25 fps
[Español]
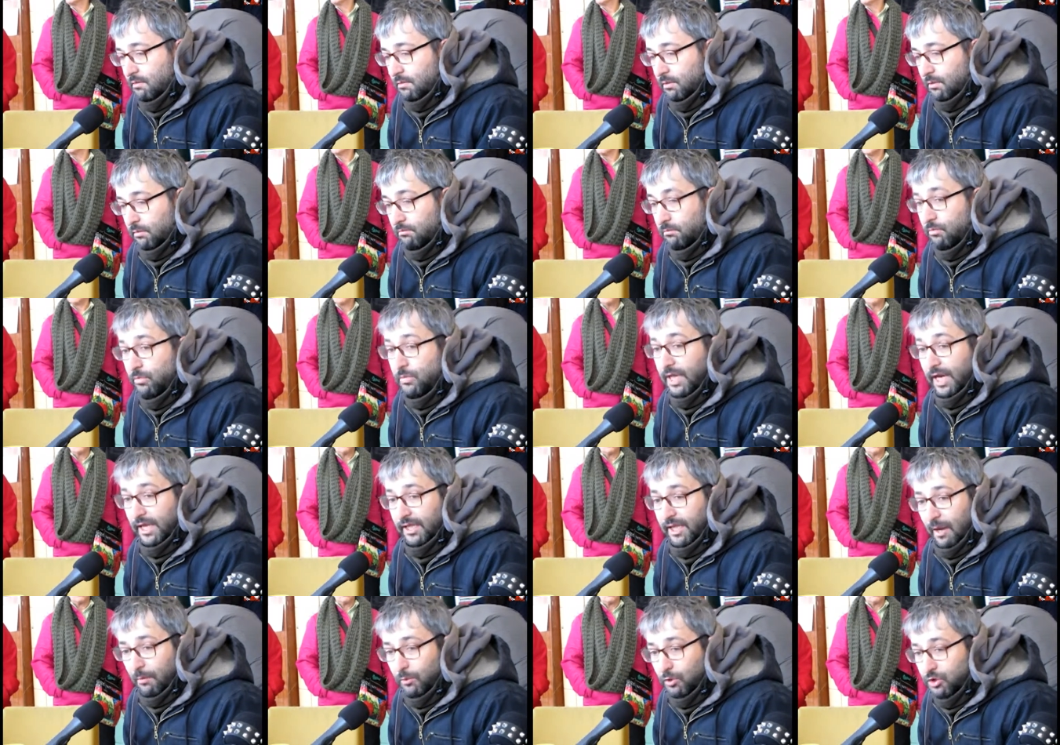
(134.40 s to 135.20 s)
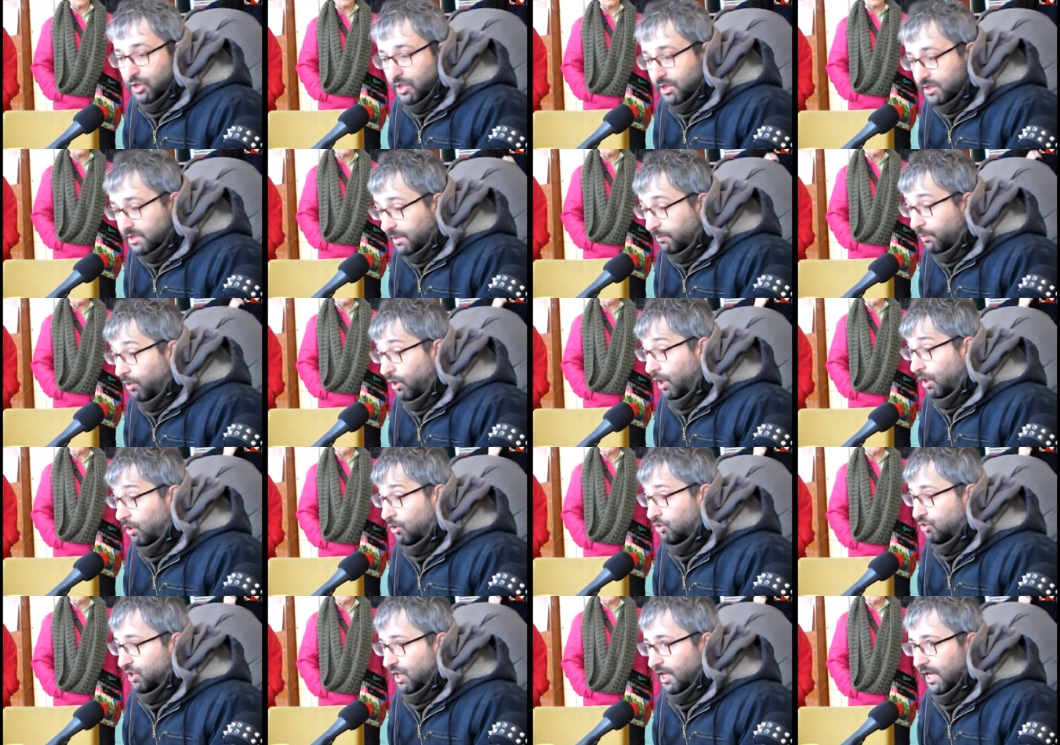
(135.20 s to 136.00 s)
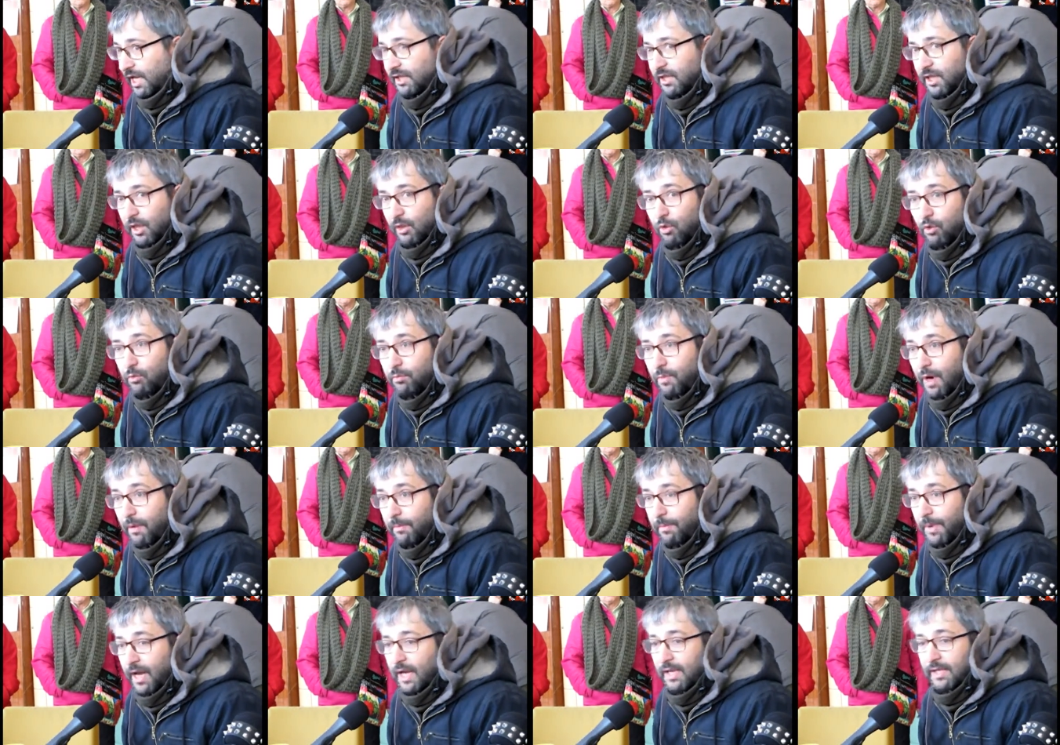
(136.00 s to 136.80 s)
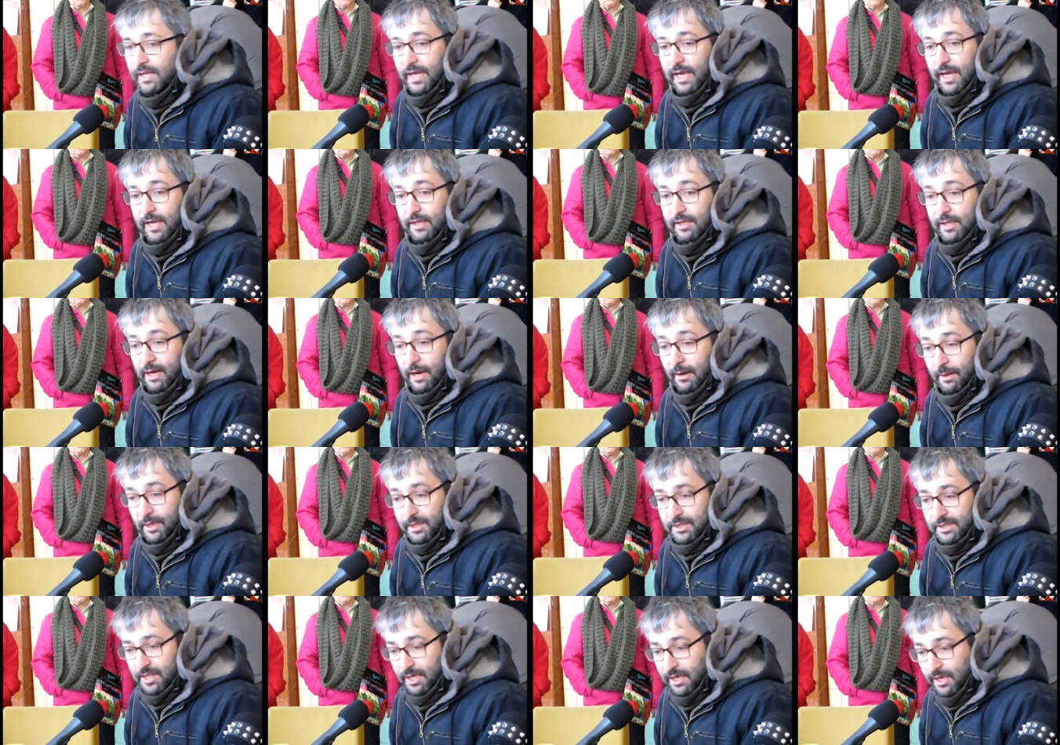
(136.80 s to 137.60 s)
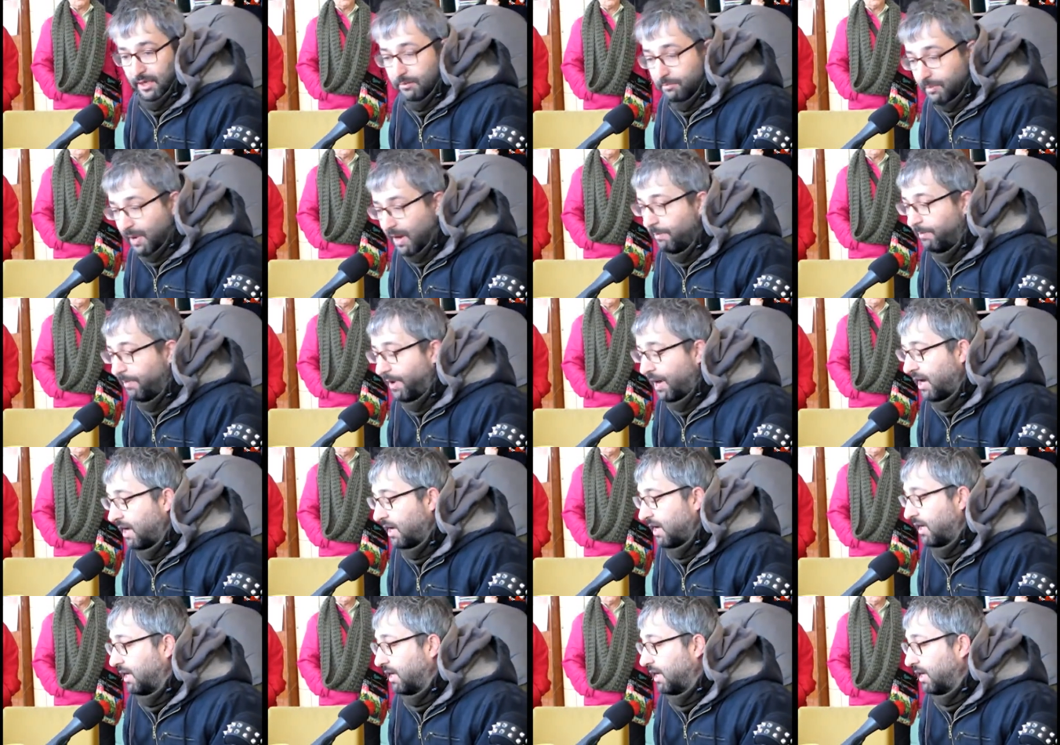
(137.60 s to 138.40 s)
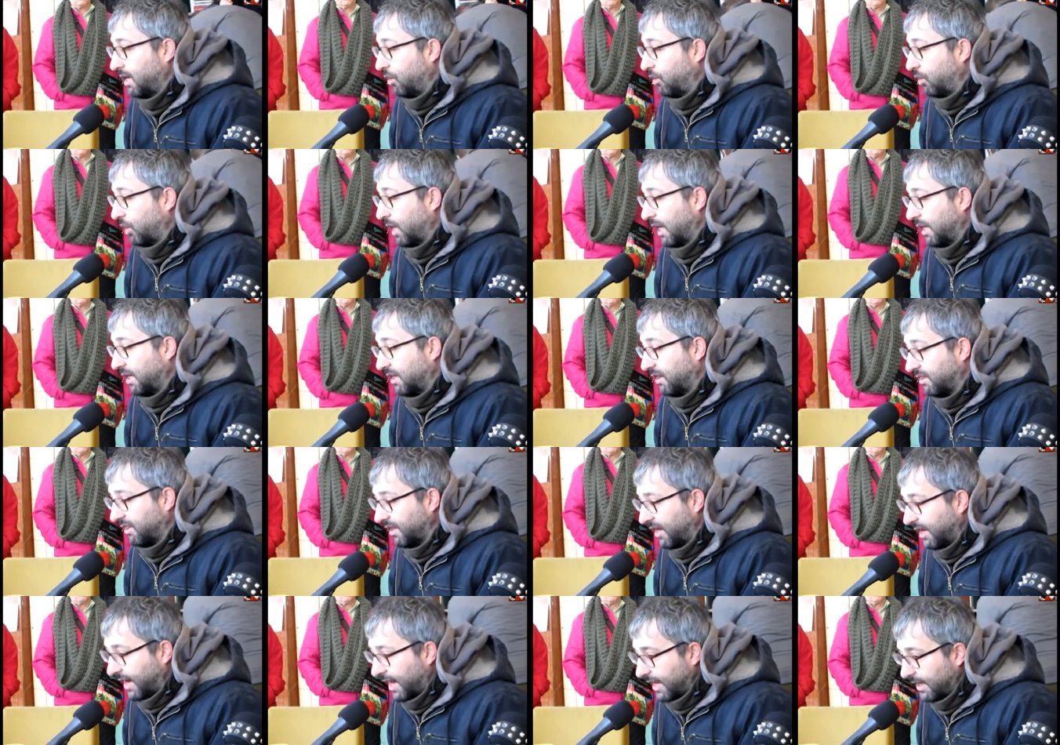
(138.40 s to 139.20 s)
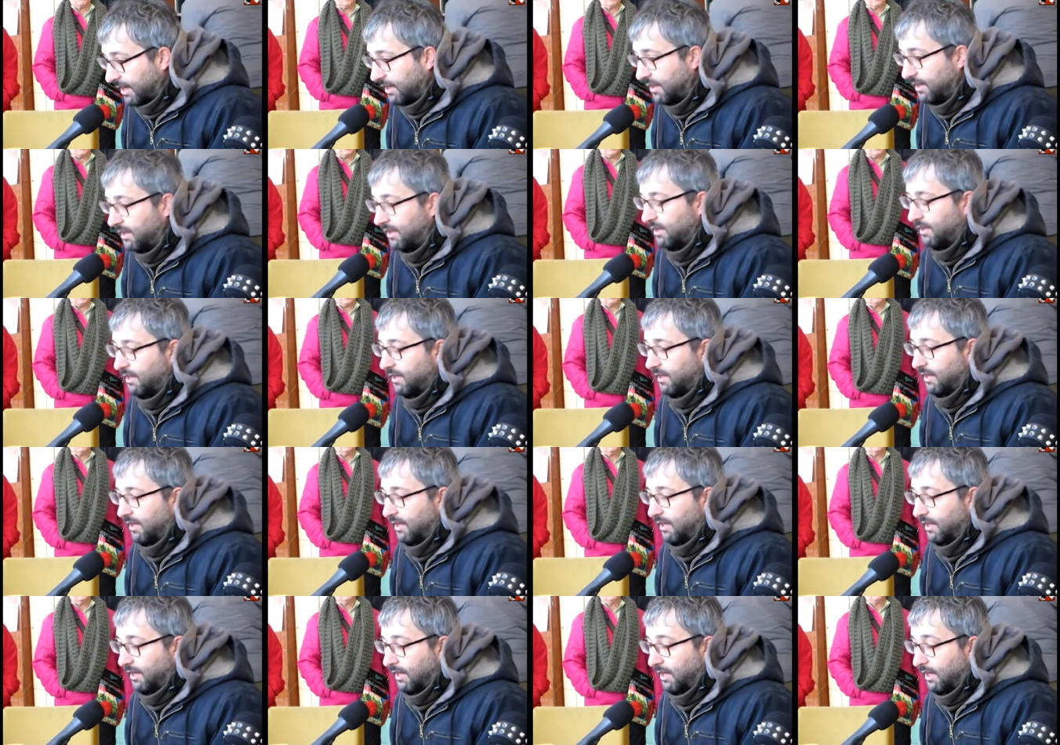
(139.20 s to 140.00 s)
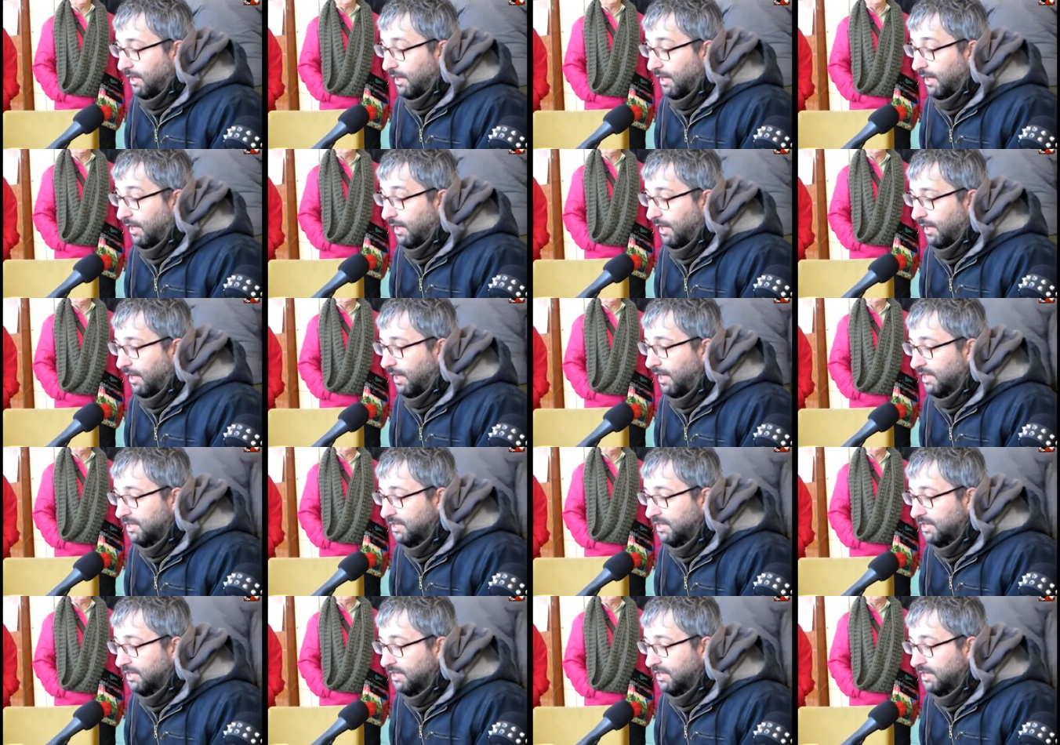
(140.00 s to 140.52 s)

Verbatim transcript: mm, tratamos es de ponernos delante de un mapa y a través del mapa eh, localizar ahí eh,